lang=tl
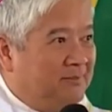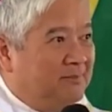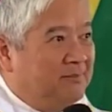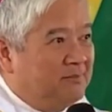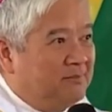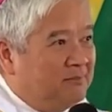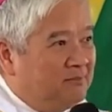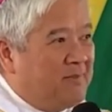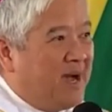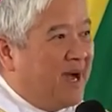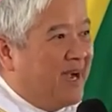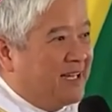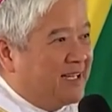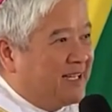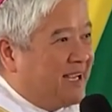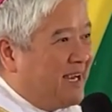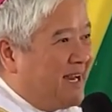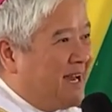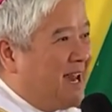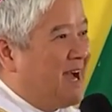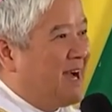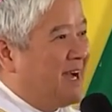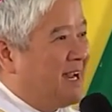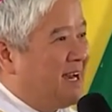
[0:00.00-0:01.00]
Bakit
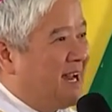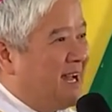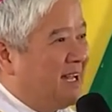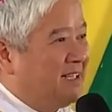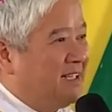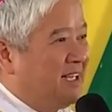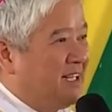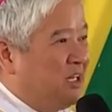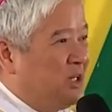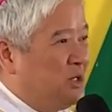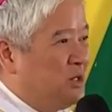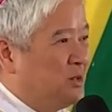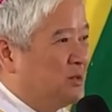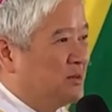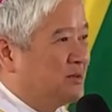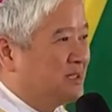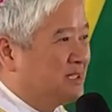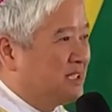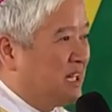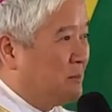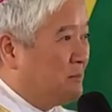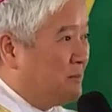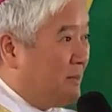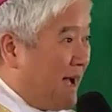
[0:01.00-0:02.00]
kailangan natin yung
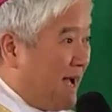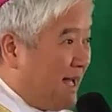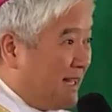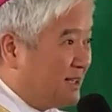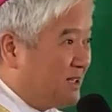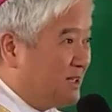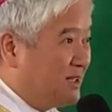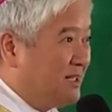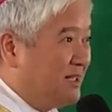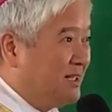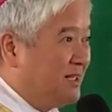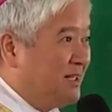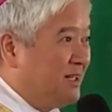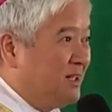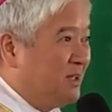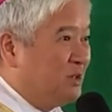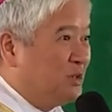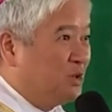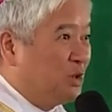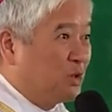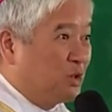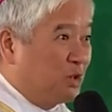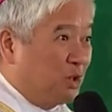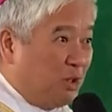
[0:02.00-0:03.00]
tapat,
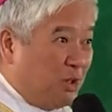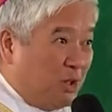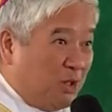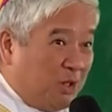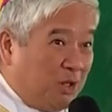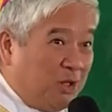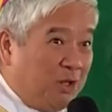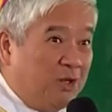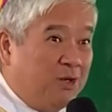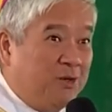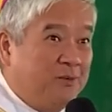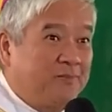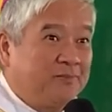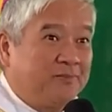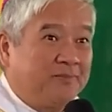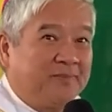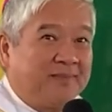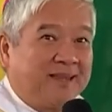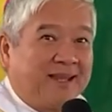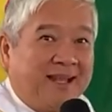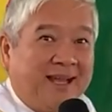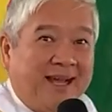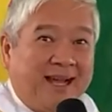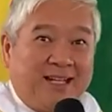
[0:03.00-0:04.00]
totoo,
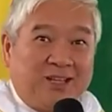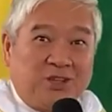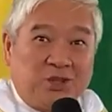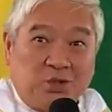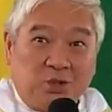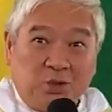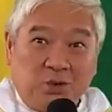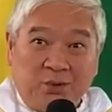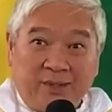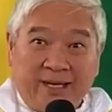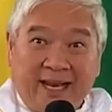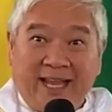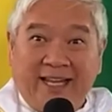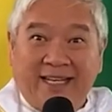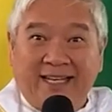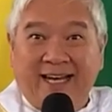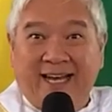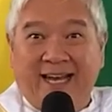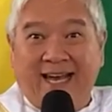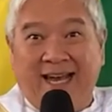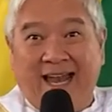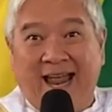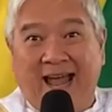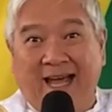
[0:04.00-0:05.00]
at tunay na
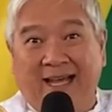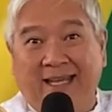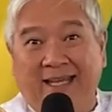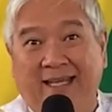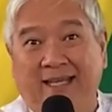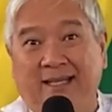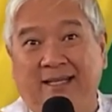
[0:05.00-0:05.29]
lalaki.